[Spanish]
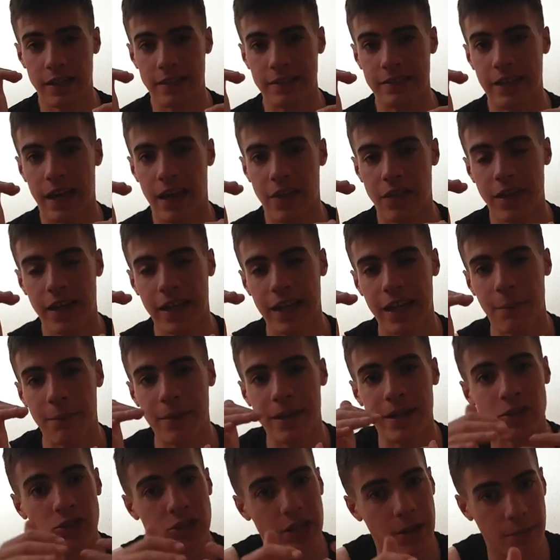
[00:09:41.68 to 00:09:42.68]
ya hace que la
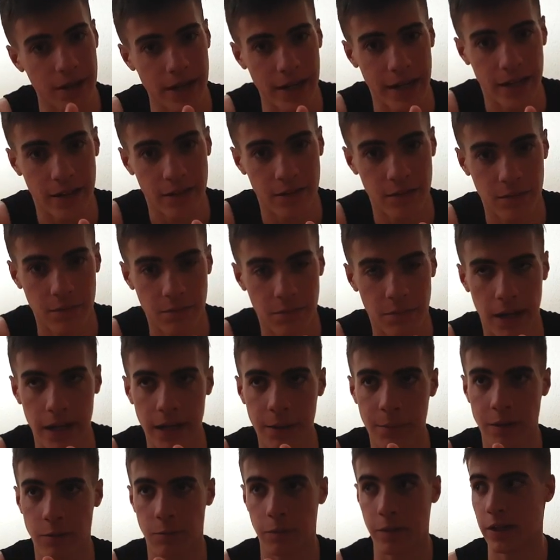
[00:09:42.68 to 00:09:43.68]
mires de otra manera. ¿Vale?
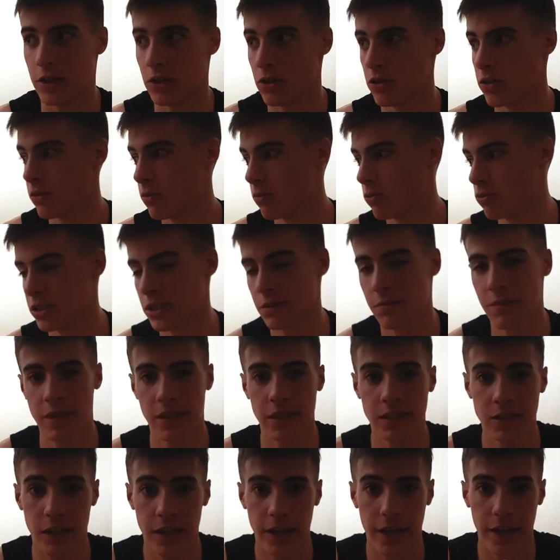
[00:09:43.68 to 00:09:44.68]
Me explico. Muchas
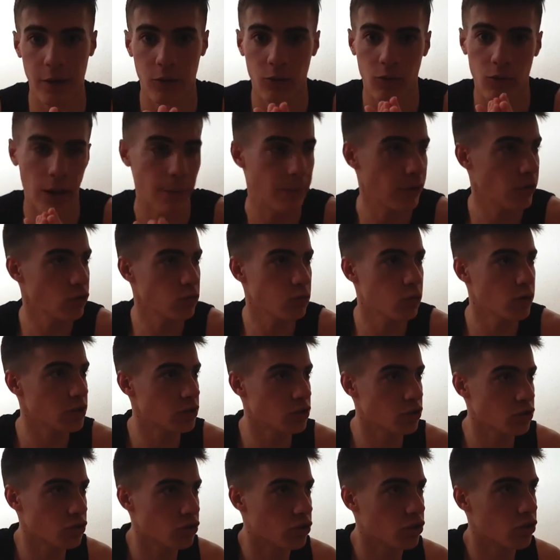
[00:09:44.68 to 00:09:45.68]
veces eh, amigos
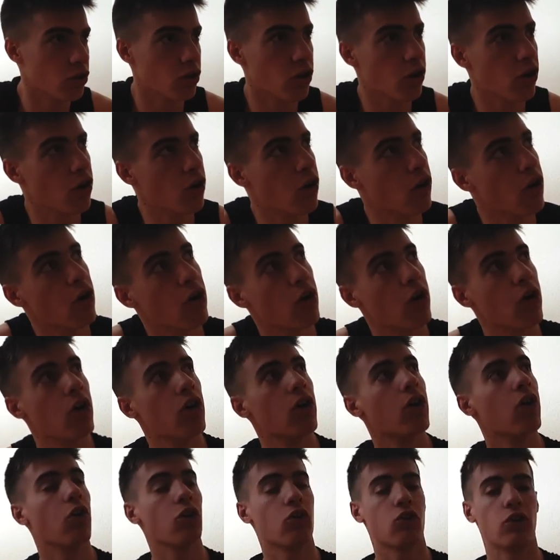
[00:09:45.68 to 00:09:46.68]
vuestros o,
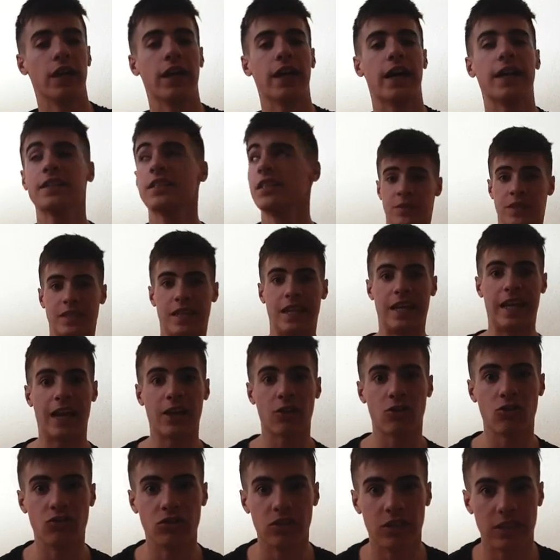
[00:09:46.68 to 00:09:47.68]
colegas se le, dan
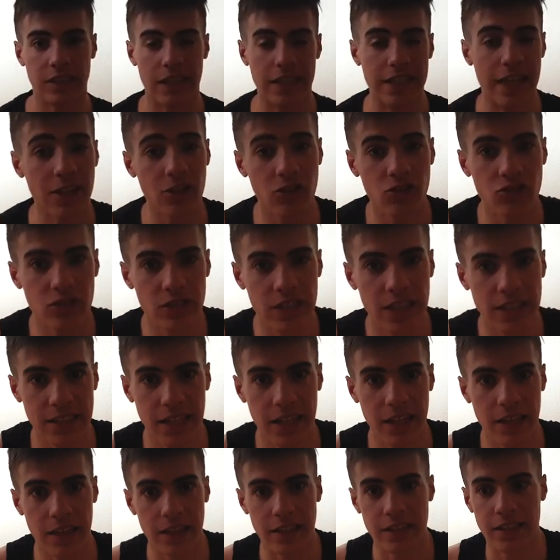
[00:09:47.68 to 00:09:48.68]
se le dan con tías que
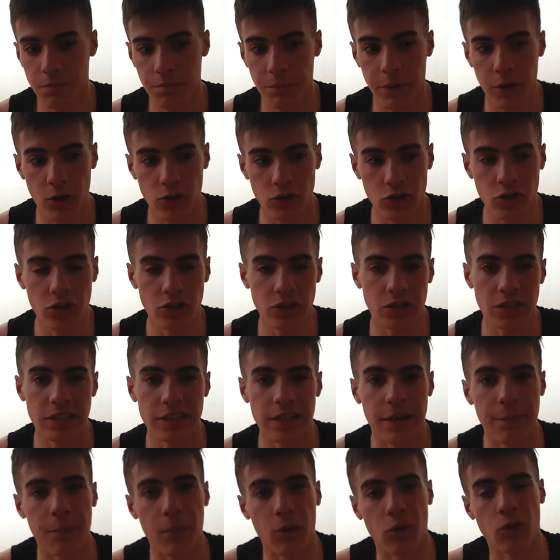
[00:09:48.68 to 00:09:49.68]
dices, pero tío, si
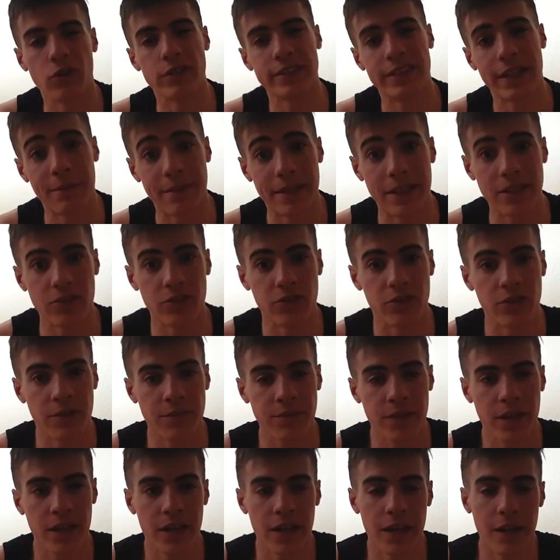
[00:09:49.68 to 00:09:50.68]
tampoco está para tanto.
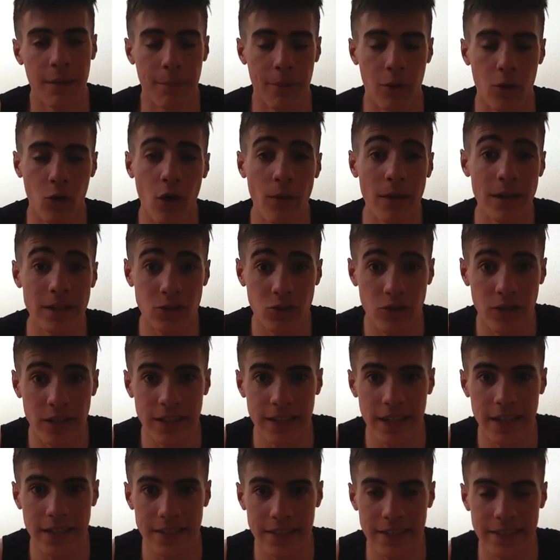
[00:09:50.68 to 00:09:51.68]
Pero luego hablas con
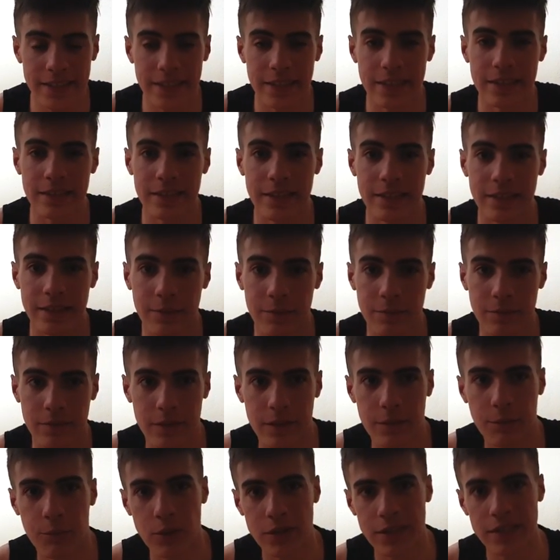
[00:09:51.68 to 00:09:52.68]
ellas y,
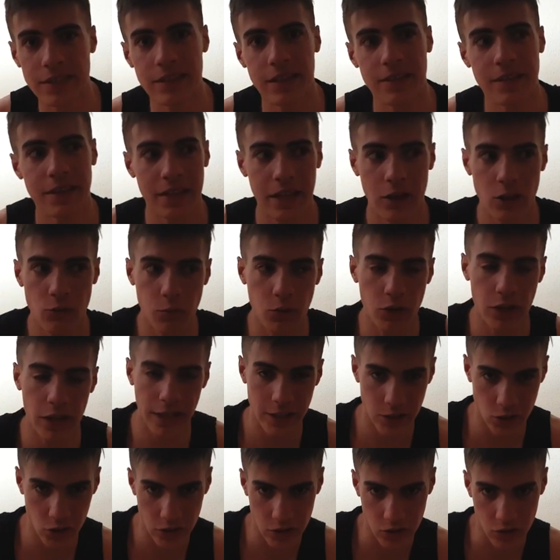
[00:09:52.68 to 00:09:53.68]
puedes entender, digamos, por qué ha
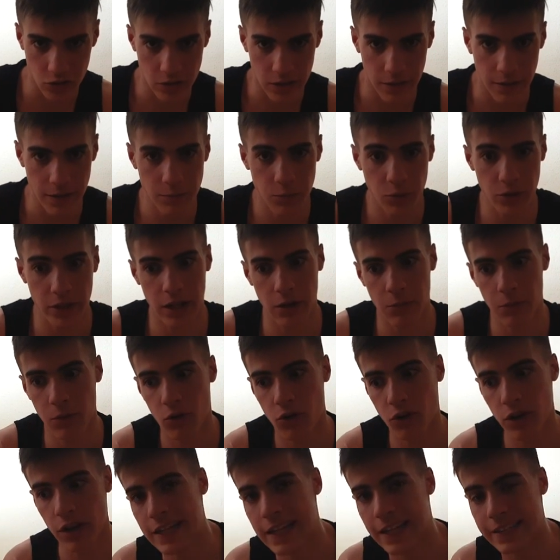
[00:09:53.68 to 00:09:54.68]
hecho eso, ¿sabes? Porque a lo
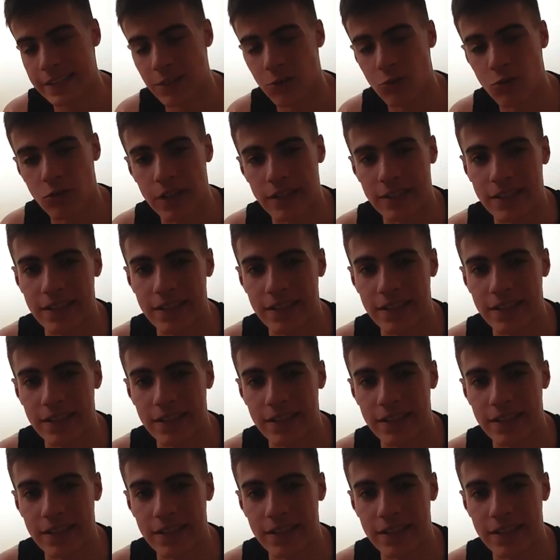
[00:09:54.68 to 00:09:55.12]
mejor la actitud que